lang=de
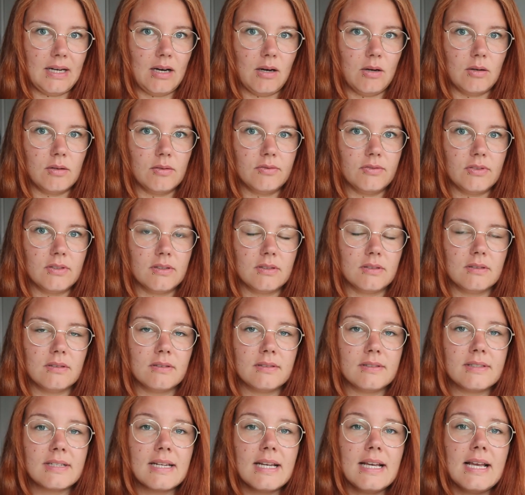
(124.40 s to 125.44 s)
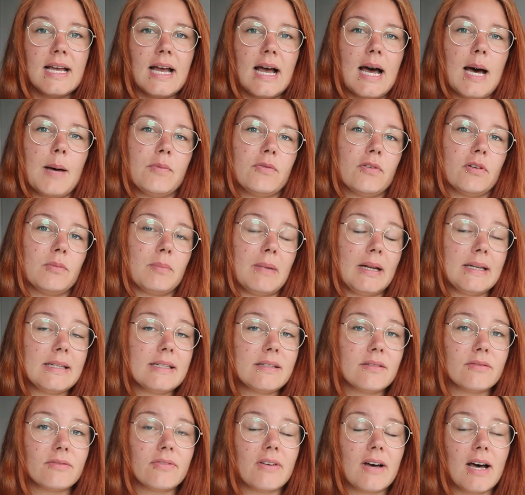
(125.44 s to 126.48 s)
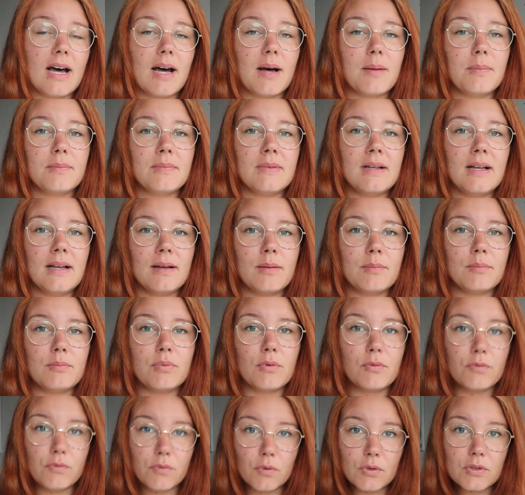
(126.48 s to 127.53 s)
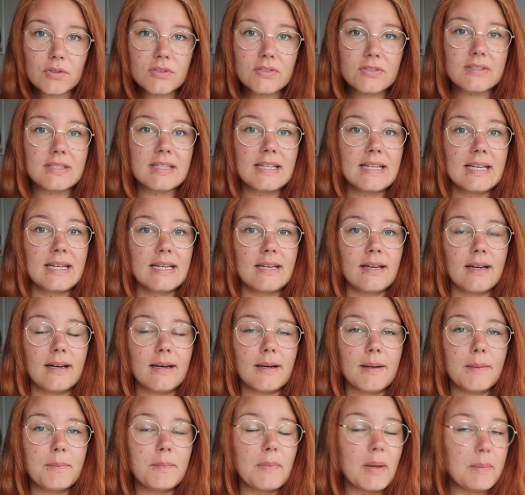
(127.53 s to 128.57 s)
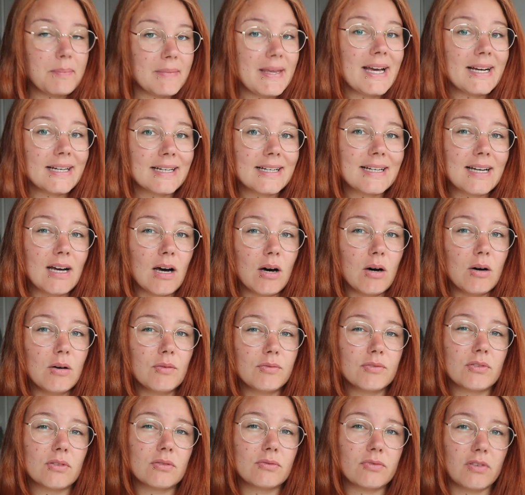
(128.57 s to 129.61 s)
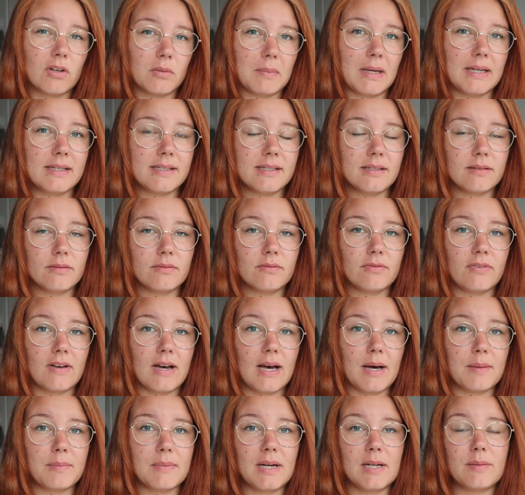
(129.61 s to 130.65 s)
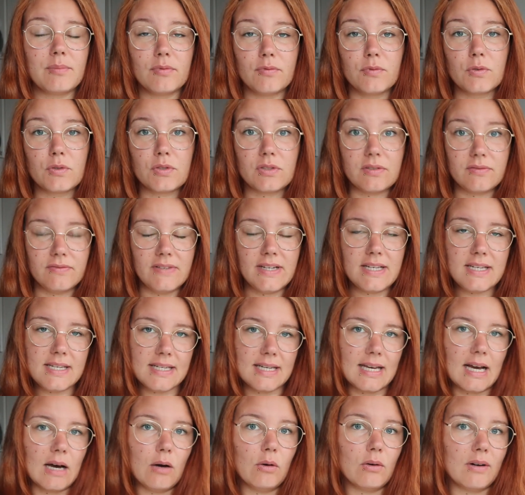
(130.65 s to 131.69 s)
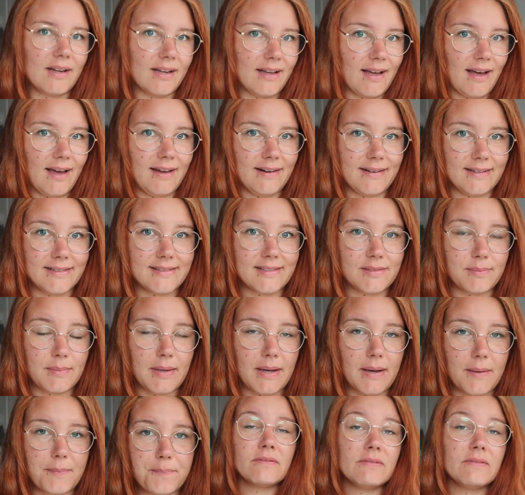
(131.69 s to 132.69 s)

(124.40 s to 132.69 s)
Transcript: kaufe und habe von manchen Farben bewusst ähm, mehr gekauft und von manchen Farben halt bewusst weniger oder gar nichts mehr.